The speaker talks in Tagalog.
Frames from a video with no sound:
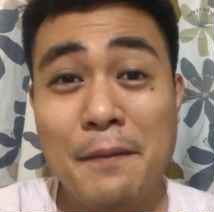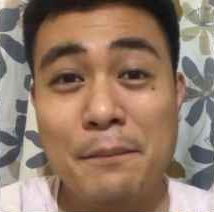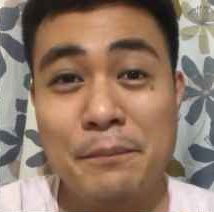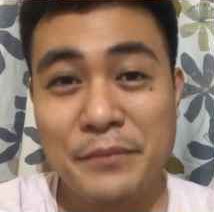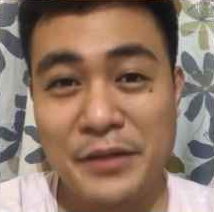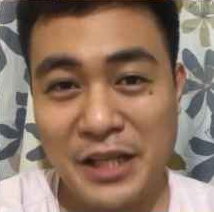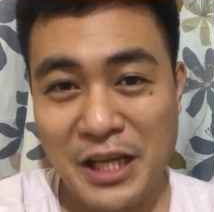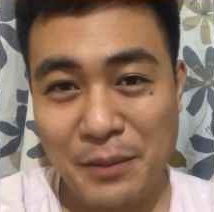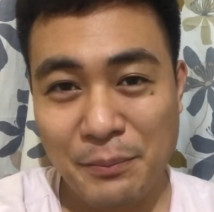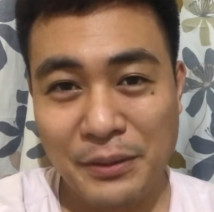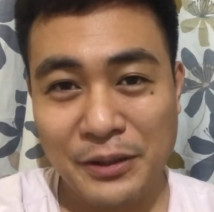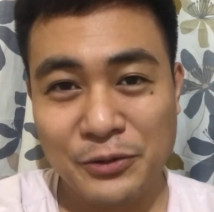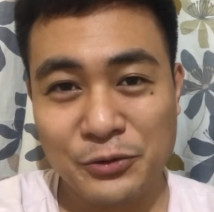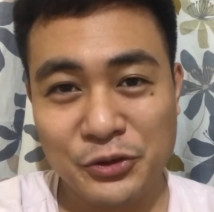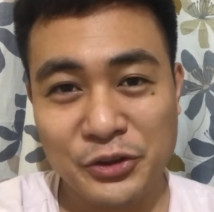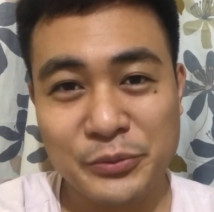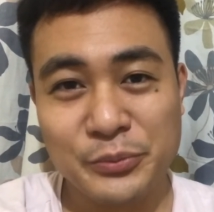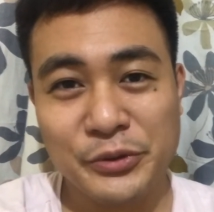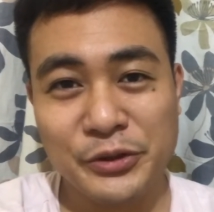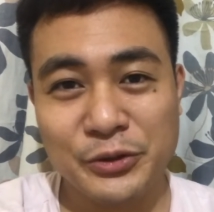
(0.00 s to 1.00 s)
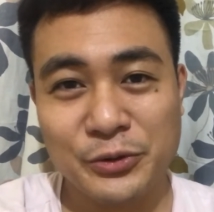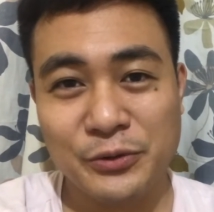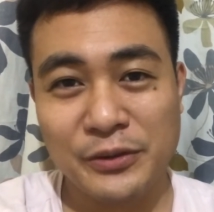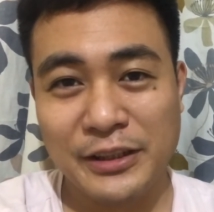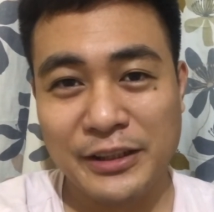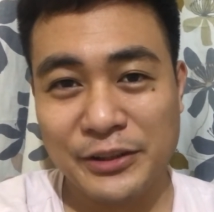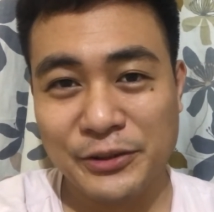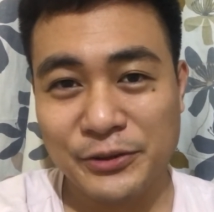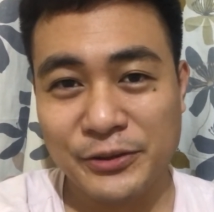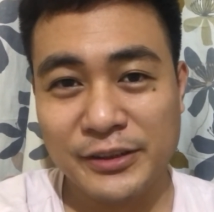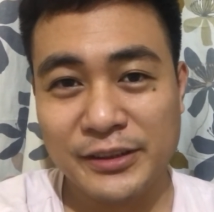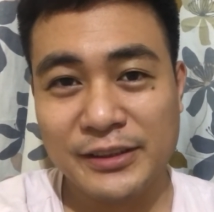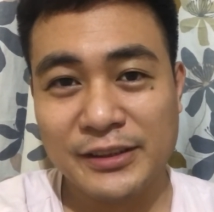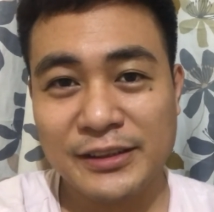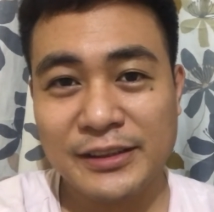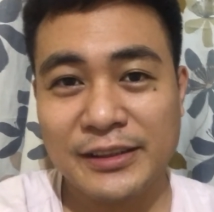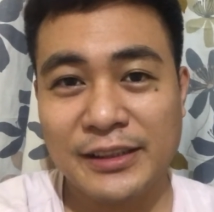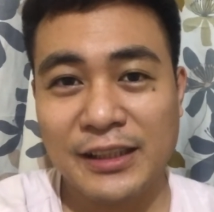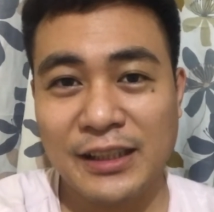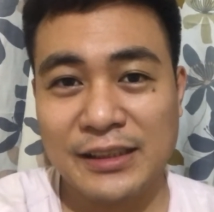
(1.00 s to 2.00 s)
pinapanood mo ito
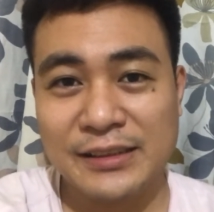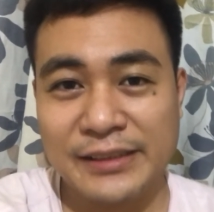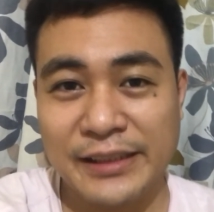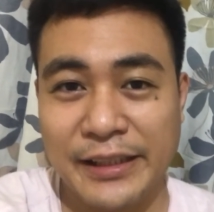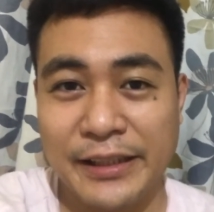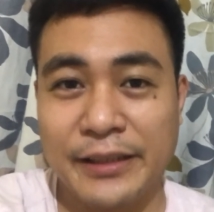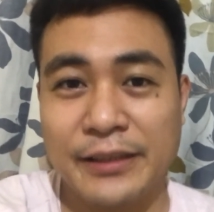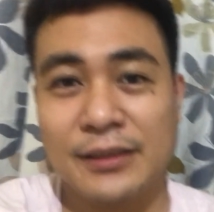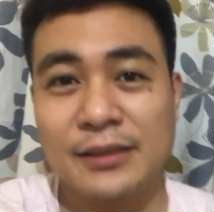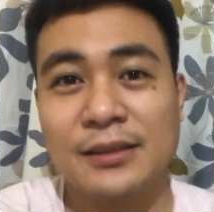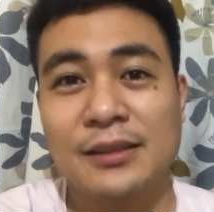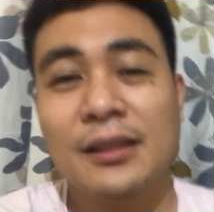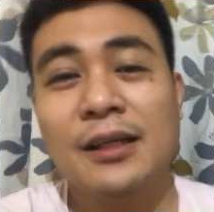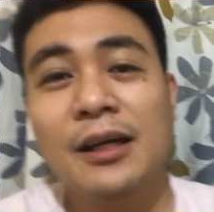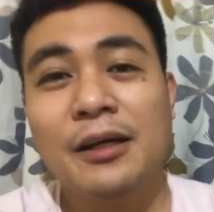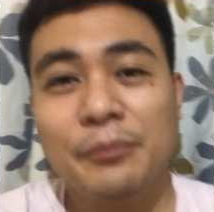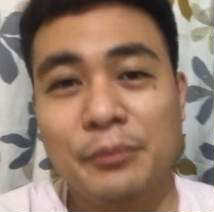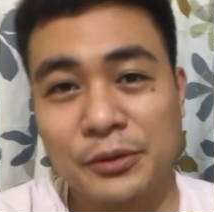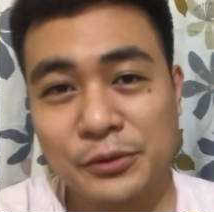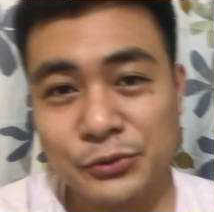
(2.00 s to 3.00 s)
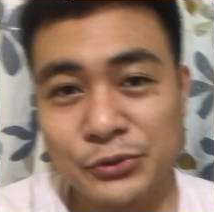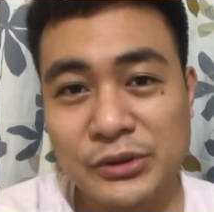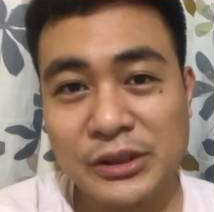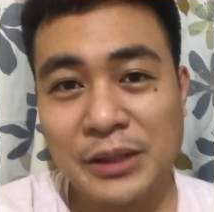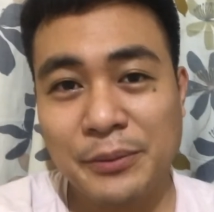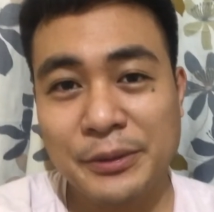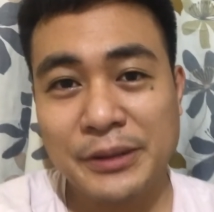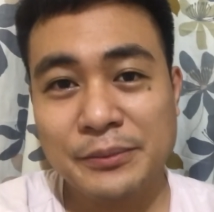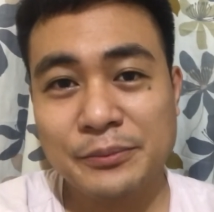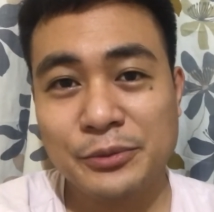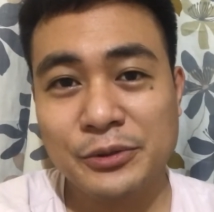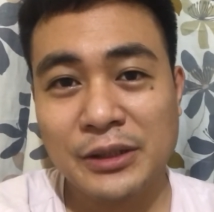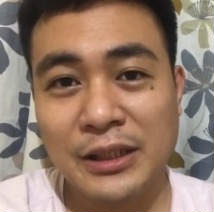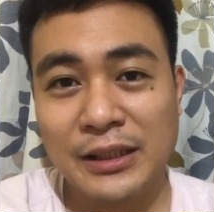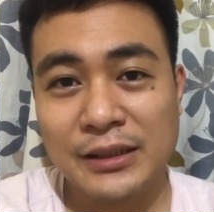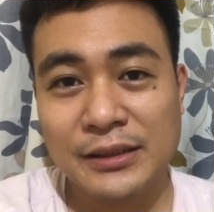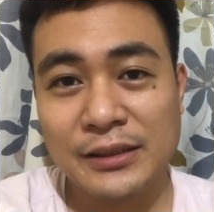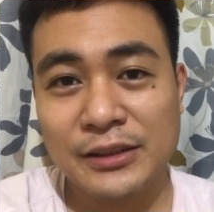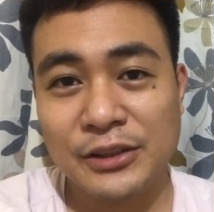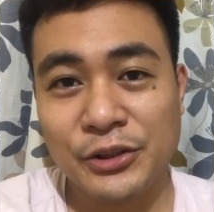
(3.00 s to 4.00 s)
ngayon kasi pag usapan po
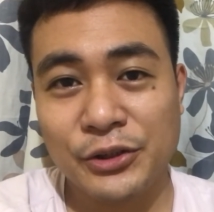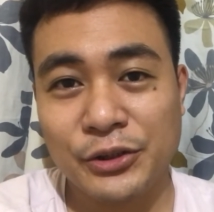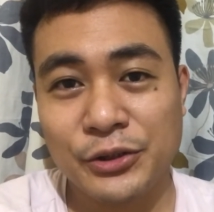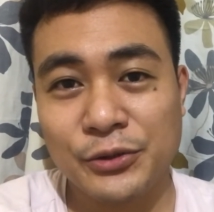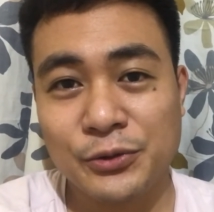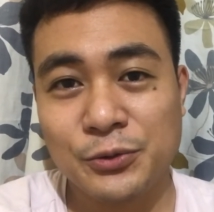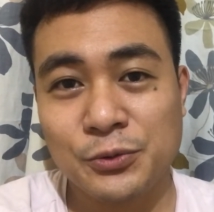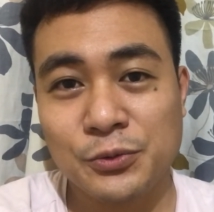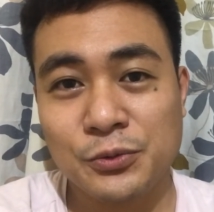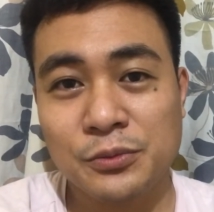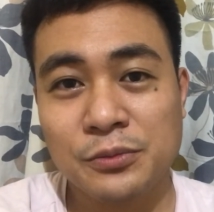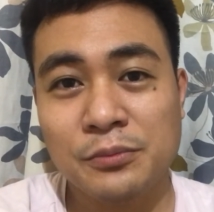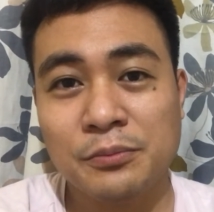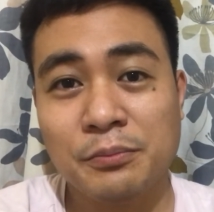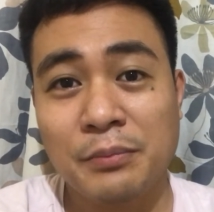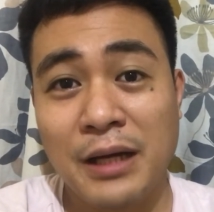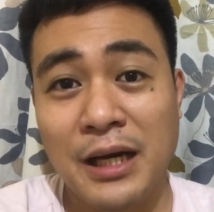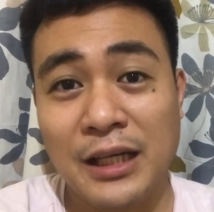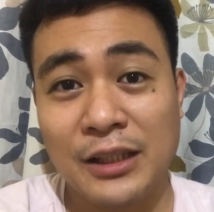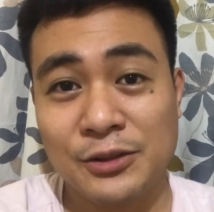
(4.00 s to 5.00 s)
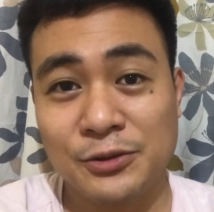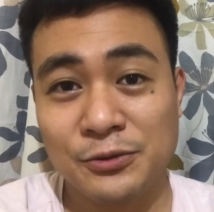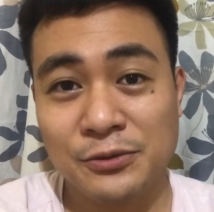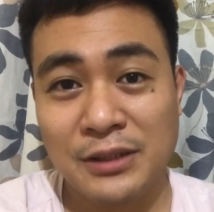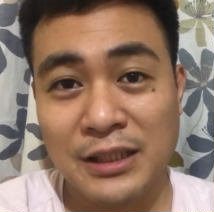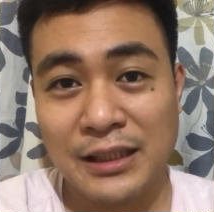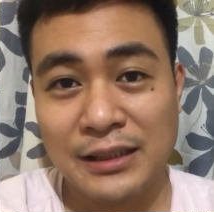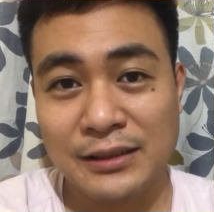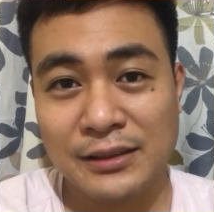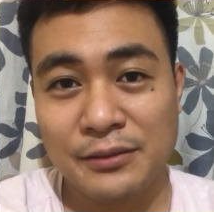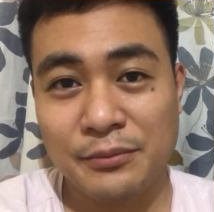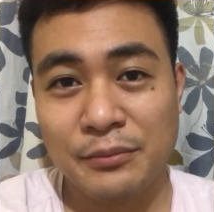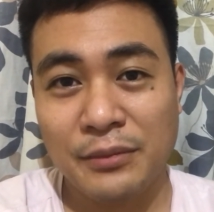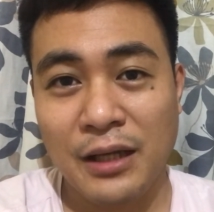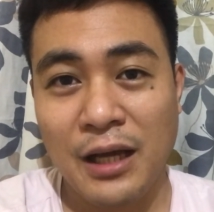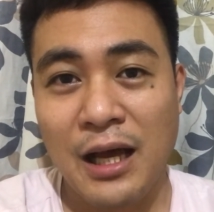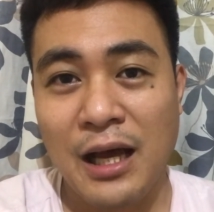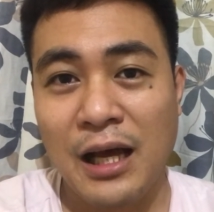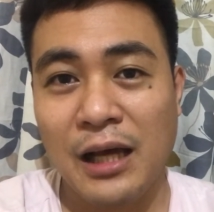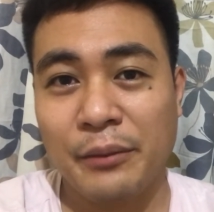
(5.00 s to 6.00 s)
natin ngayon kung paano natin
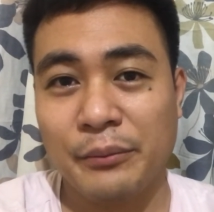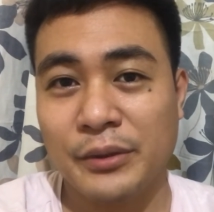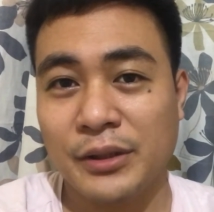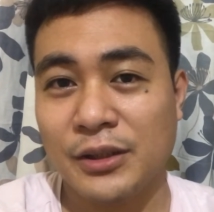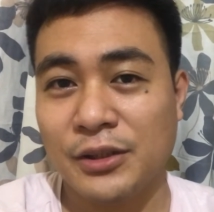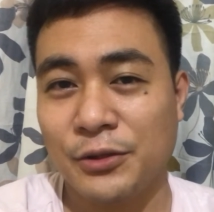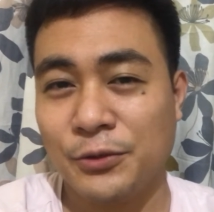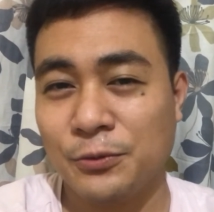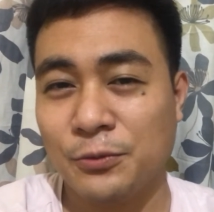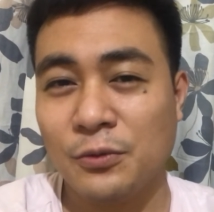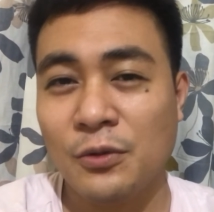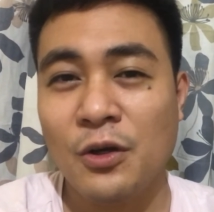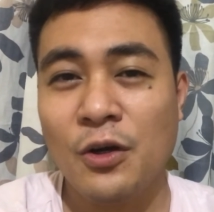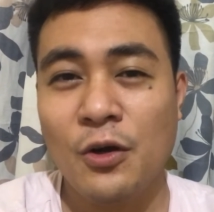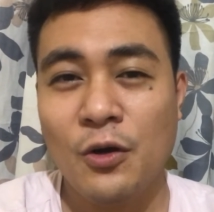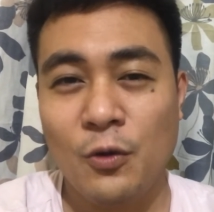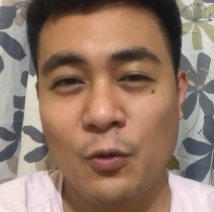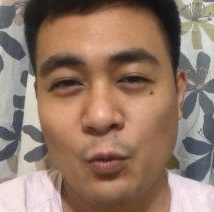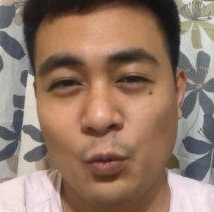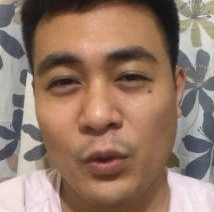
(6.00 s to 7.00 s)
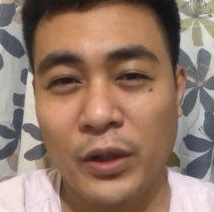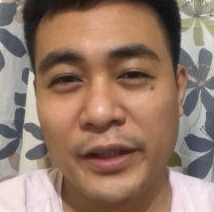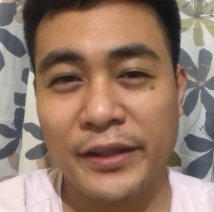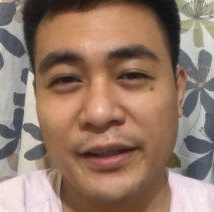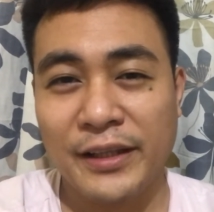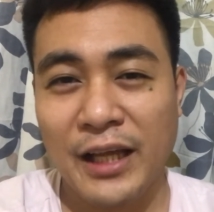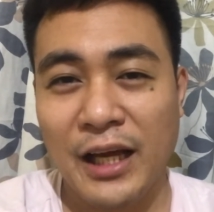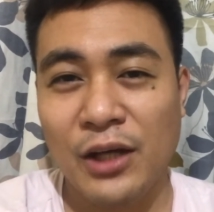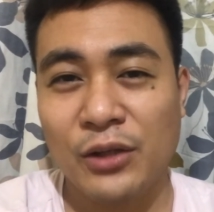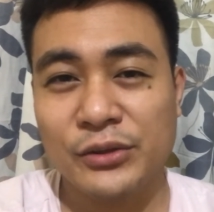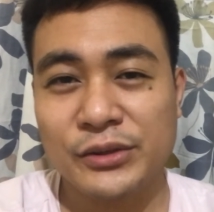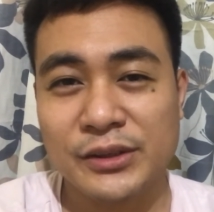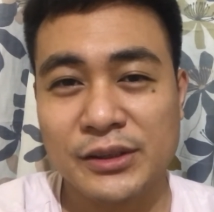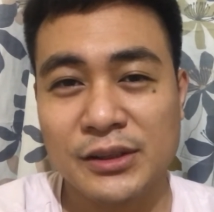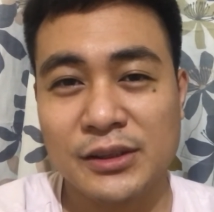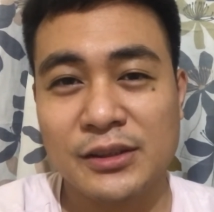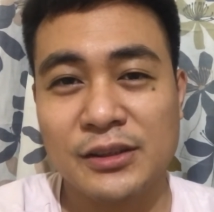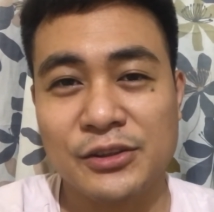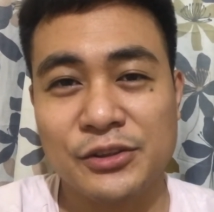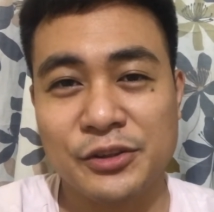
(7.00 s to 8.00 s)
makakamit yung
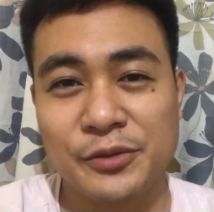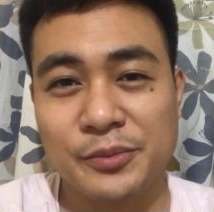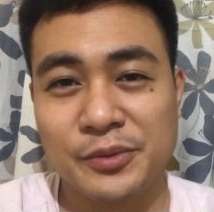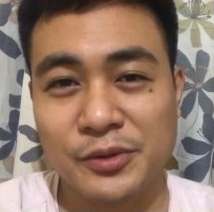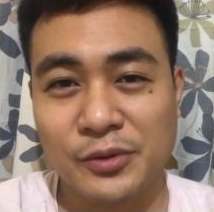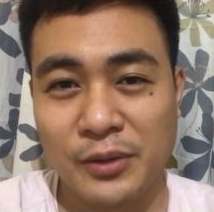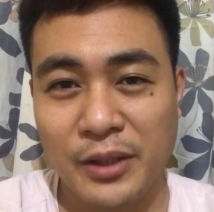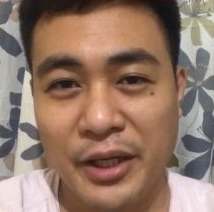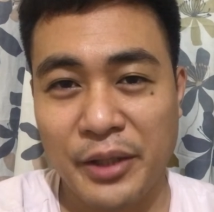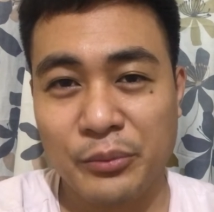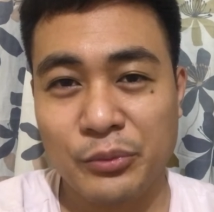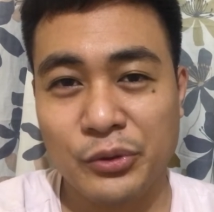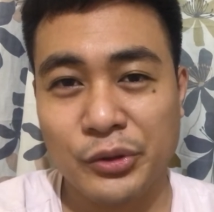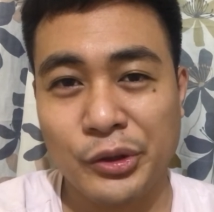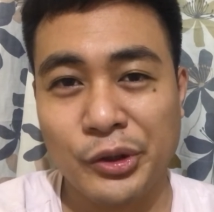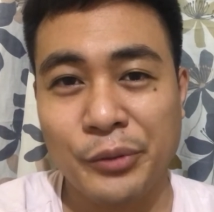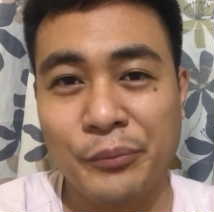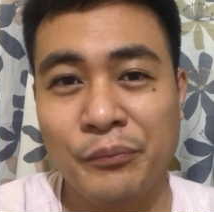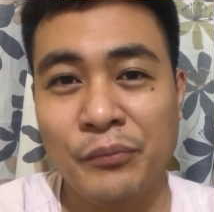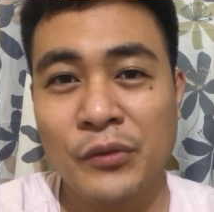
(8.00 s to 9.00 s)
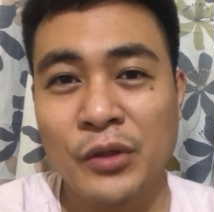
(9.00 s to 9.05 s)
1,000 subscriber.